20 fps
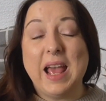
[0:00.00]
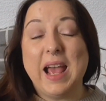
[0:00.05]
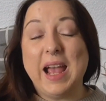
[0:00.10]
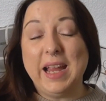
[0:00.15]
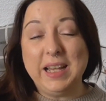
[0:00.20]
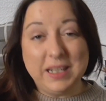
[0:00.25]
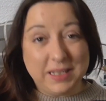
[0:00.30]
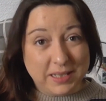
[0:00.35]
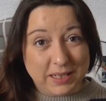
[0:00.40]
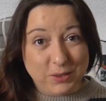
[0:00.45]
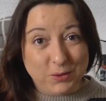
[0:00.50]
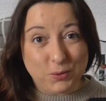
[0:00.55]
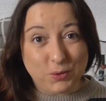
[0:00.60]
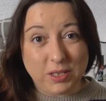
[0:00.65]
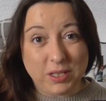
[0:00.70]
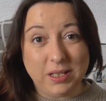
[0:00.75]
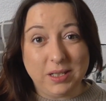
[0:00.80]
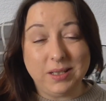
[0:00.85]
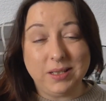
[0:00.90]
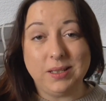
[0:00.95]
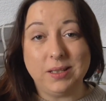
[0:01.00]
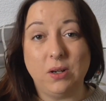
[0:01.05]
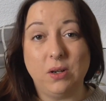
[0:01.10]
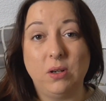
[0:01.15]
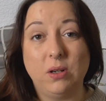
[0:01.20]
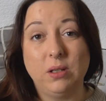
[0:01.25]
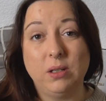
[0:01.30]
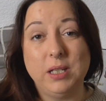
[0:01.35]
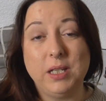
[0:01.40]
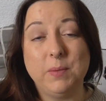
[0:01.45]
Eine Trilogie, die ich
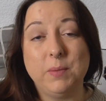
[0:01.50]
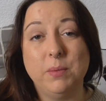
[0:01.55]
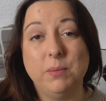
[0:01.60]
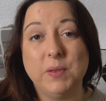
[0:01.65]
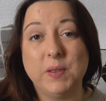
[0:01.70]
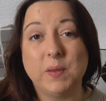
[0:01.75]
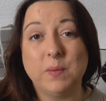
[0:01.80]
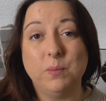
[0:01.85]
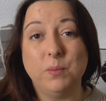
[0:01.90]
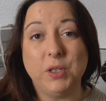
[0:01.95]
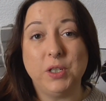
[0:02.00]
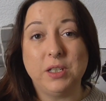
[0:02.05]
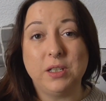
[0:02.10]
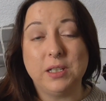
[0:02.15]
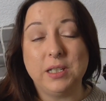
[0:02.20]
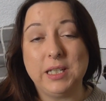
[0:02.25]
auch nicht mehr missen möchte,